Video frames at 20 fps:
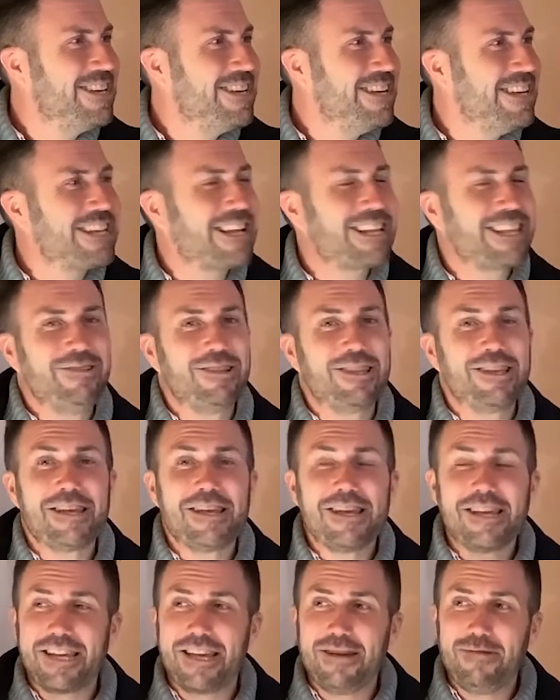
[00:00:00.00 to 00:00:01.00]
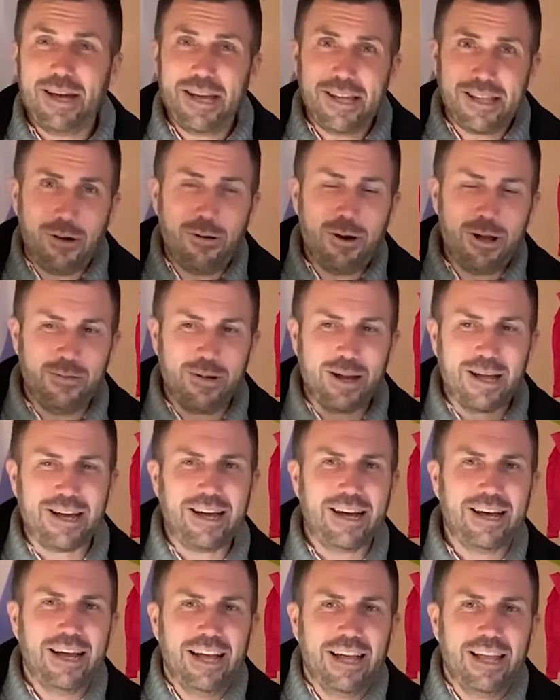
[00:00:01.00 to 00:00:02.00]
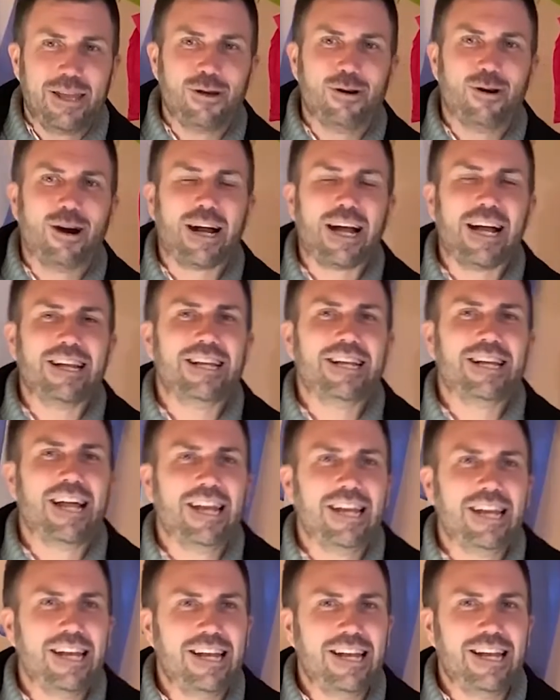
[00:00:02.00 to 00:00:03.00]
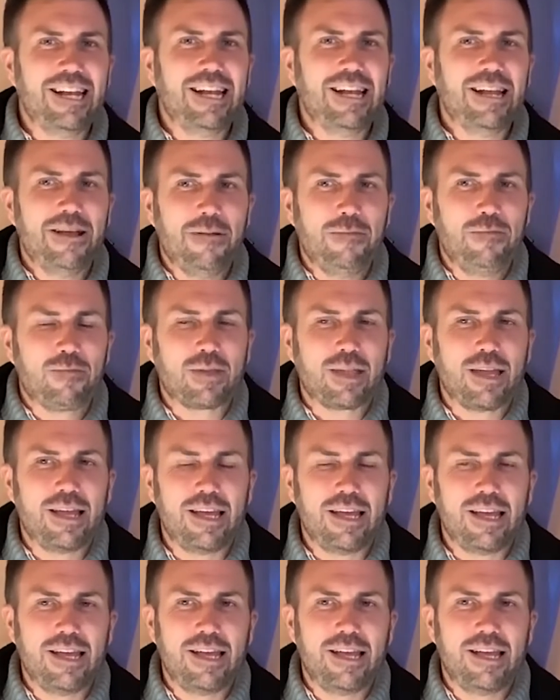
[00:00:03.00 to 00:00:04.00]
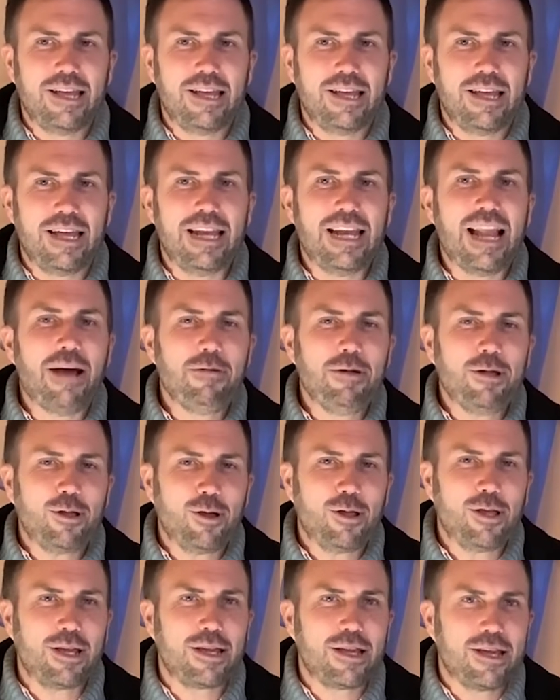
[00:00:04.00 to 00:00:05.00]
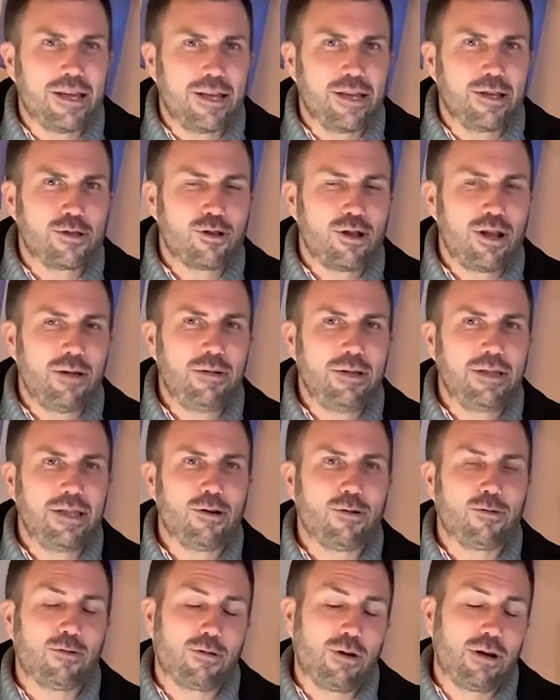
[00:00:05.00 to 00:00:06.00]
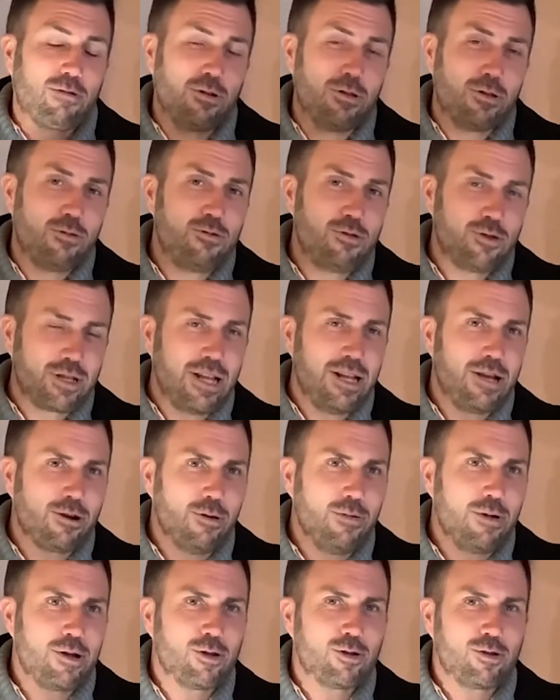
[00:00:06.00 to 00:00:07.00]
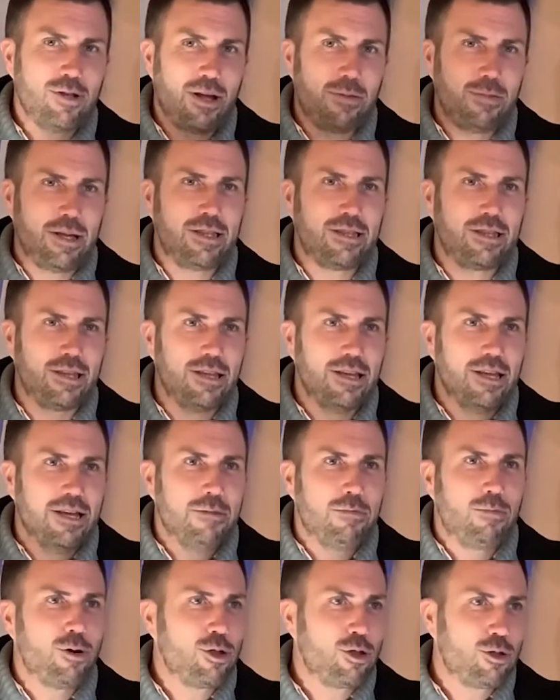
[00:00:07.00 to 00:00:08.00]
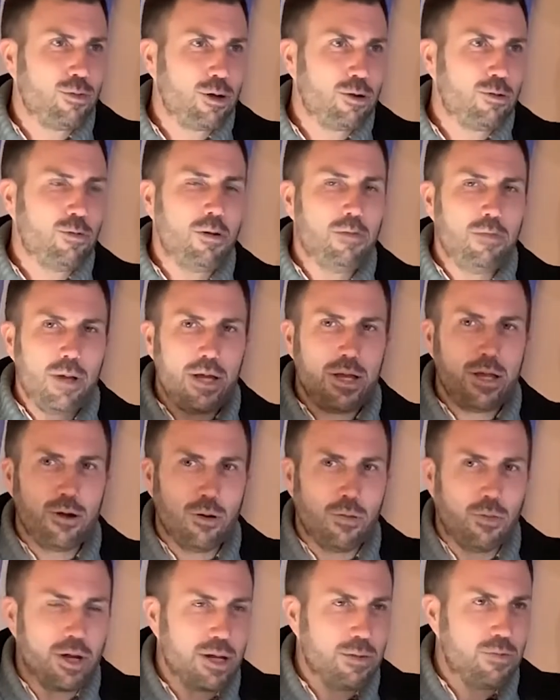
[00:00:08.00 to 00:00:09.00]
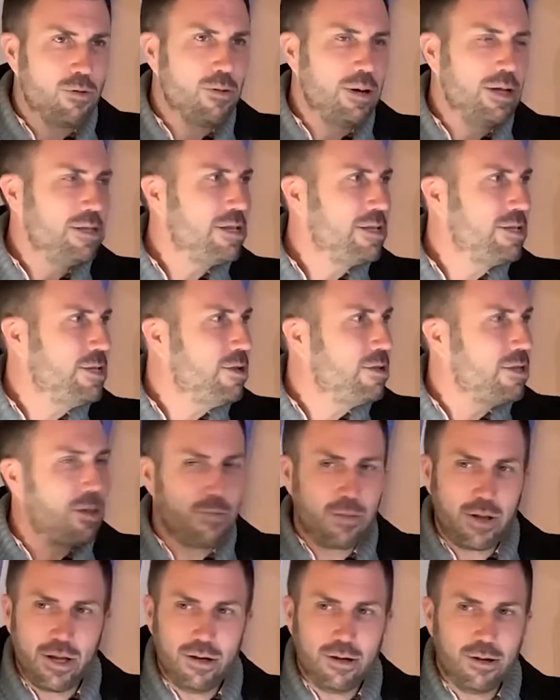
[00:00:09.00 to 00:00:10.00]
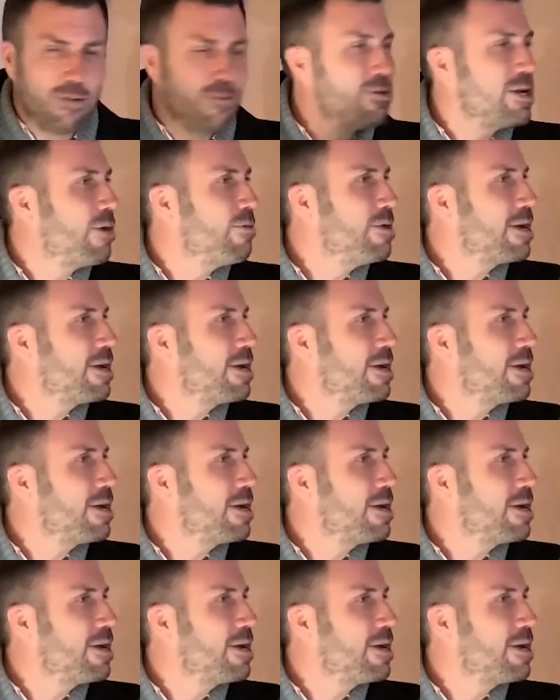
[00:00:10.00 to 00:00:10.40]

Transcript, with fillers: Exactamente, y además está bueno para generar el, eh, el hábito de que solamente cuando uno sale a comer no solamente puede tomar un buen vino, un buen espumante, sino también una buena